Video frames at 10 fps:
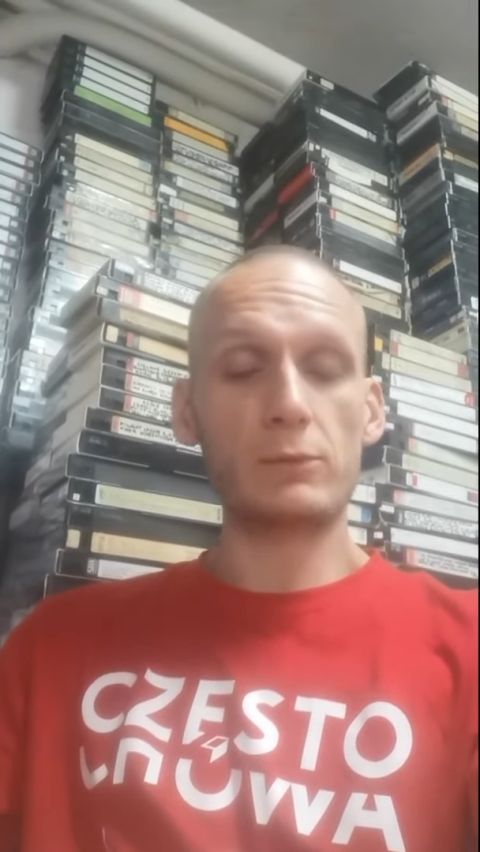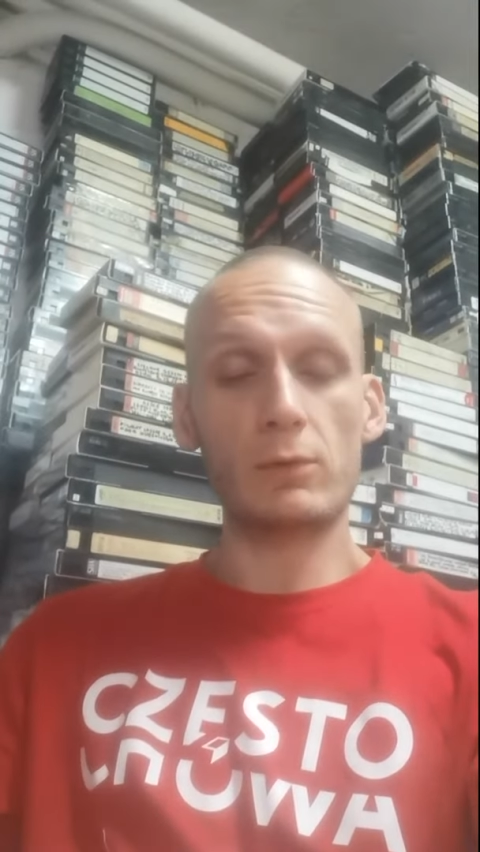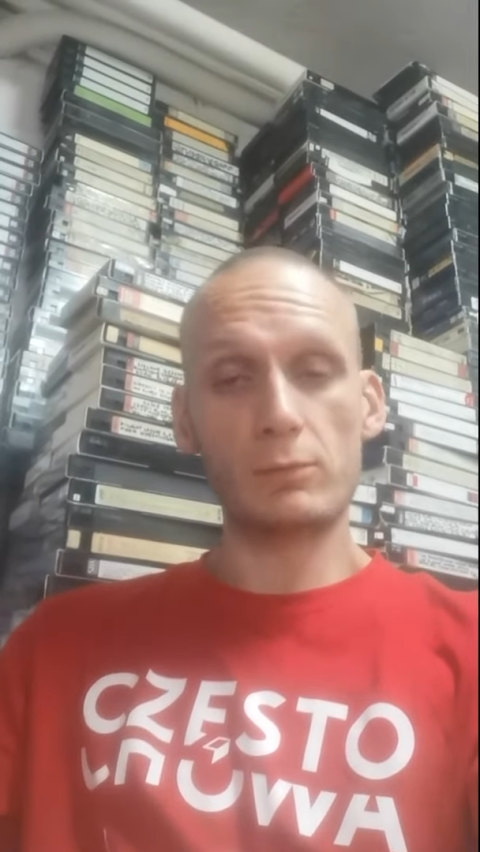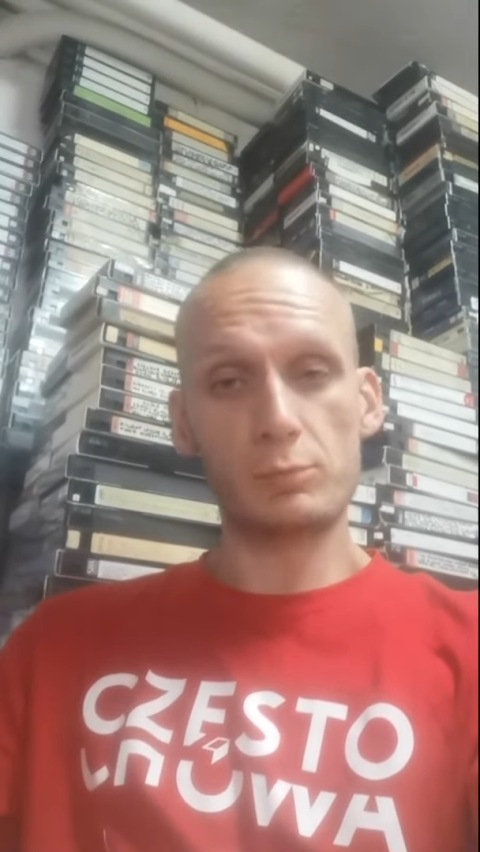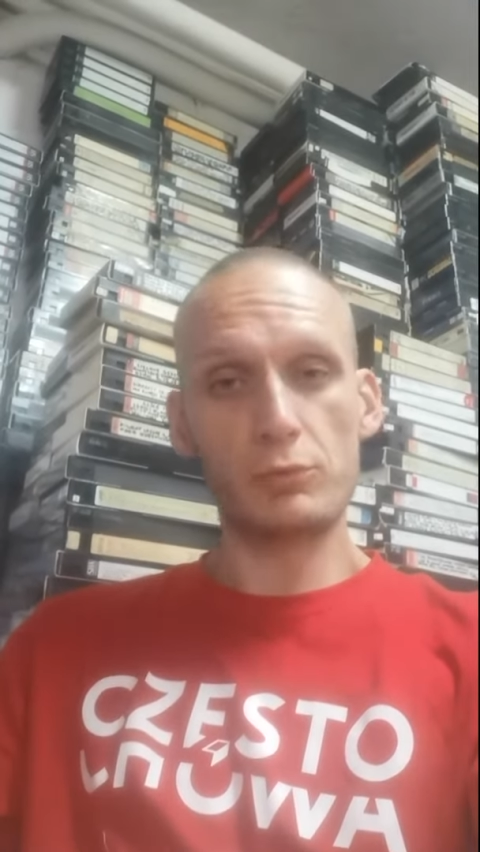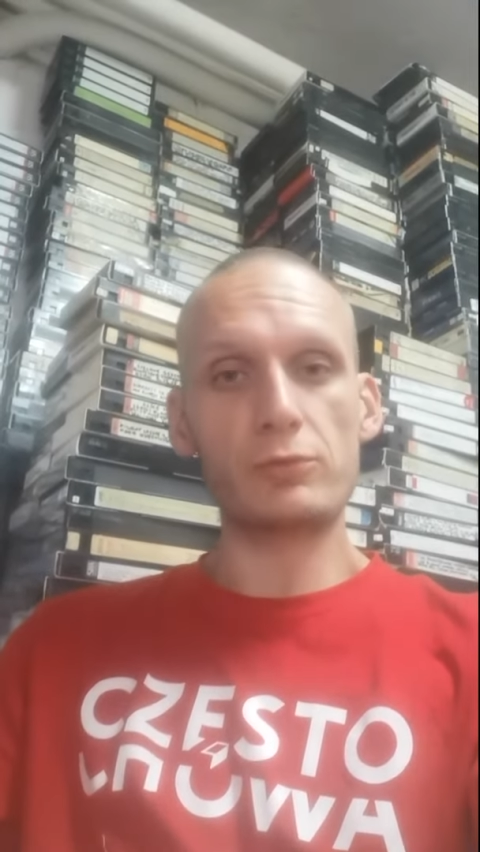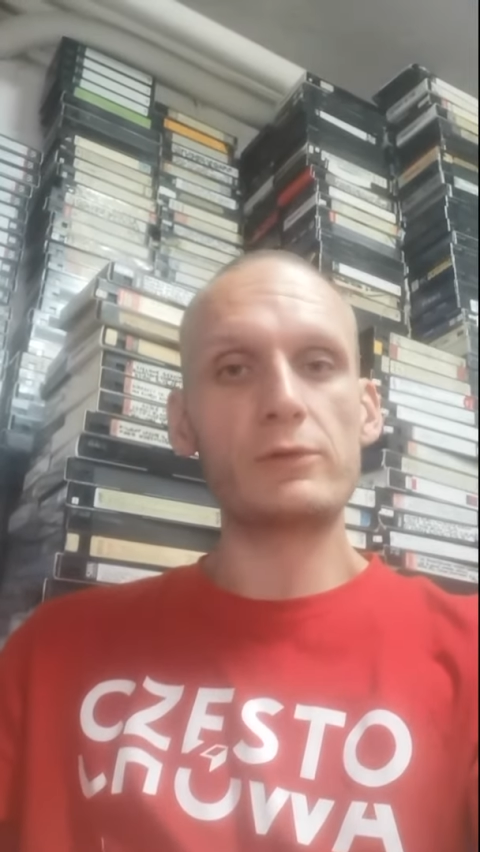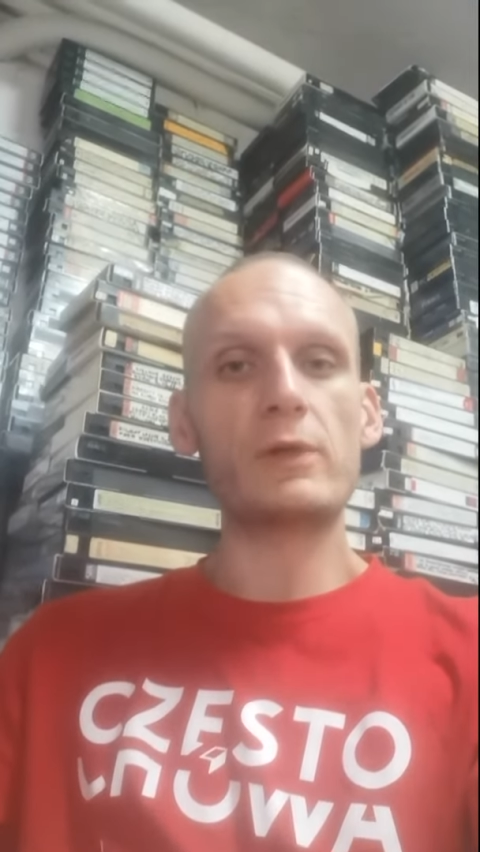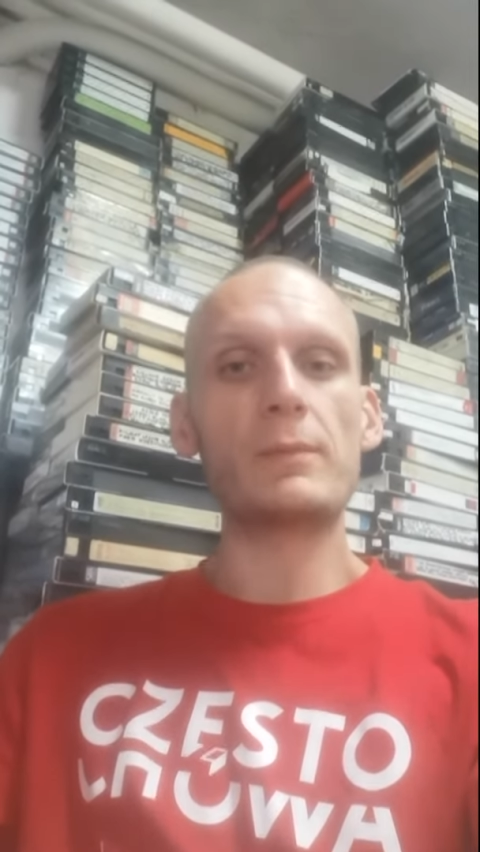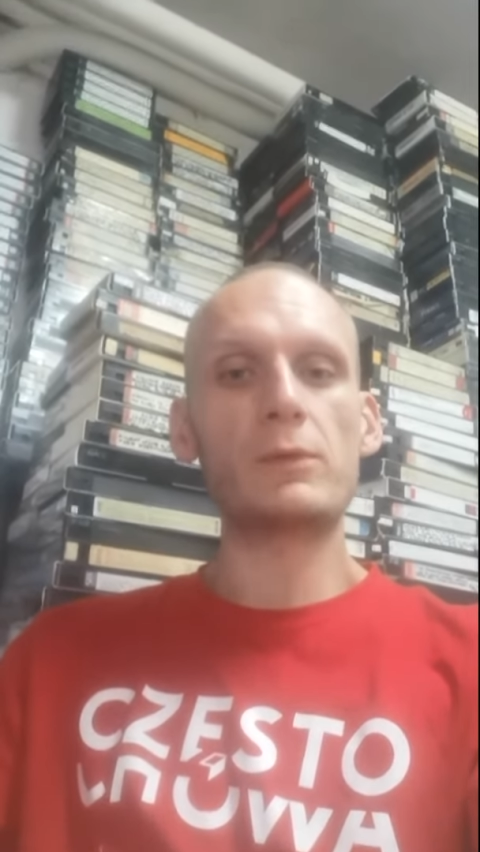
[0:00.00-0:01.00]
którą później
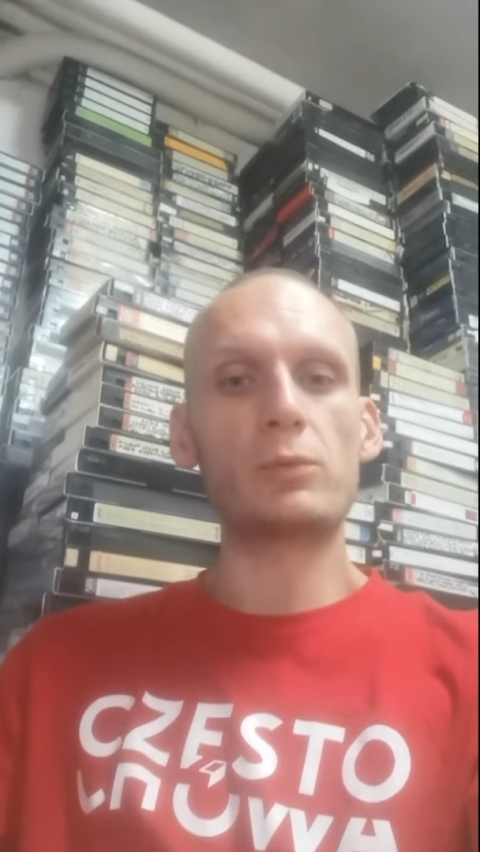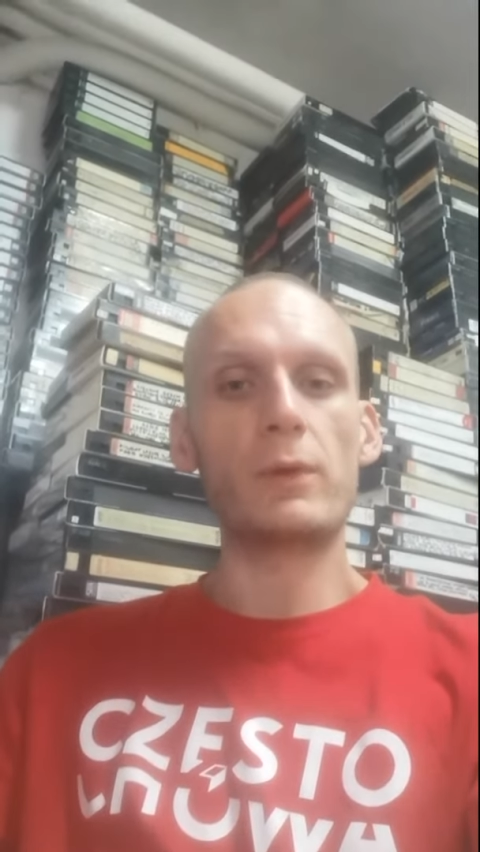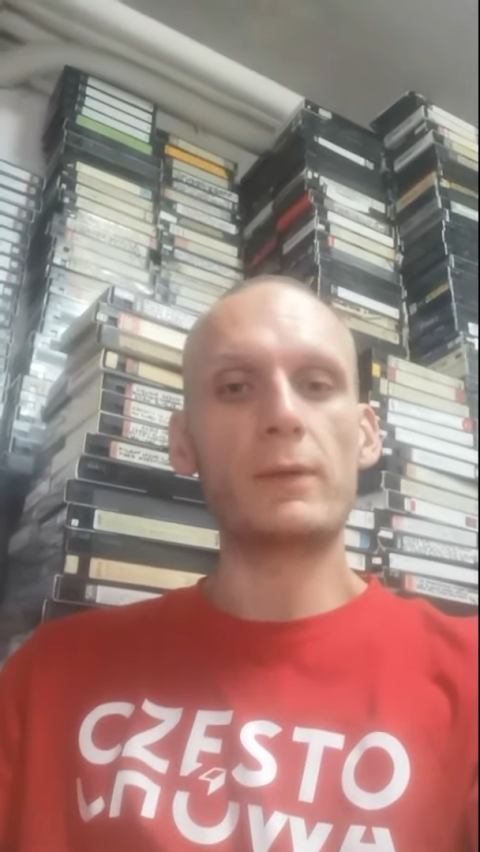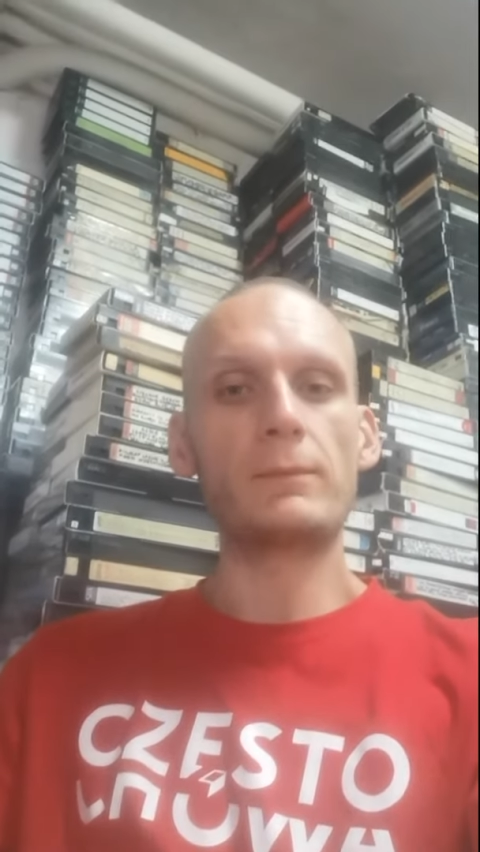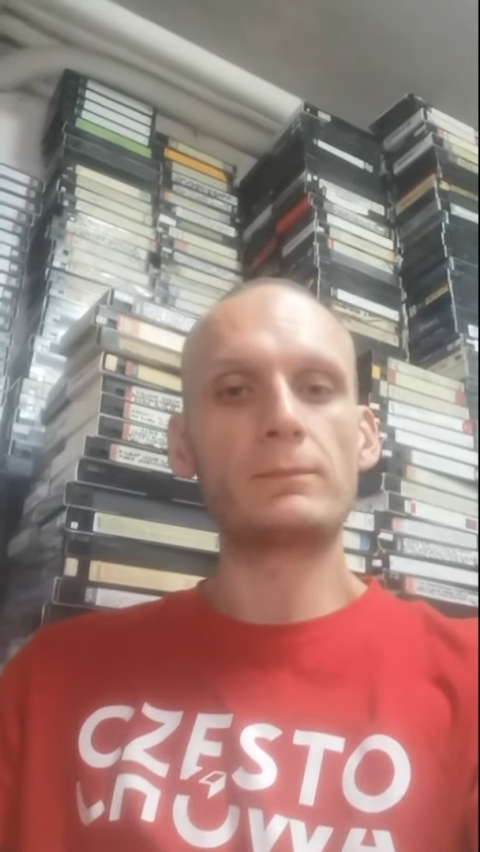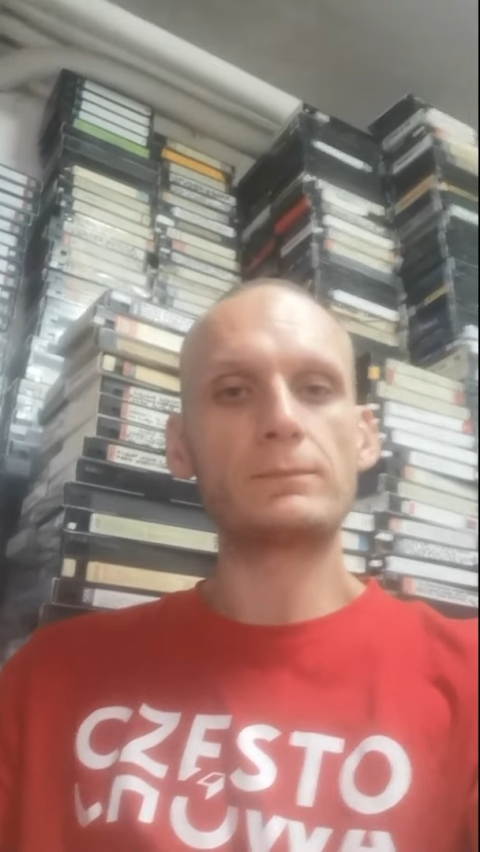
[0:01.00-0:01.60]
skomentuję.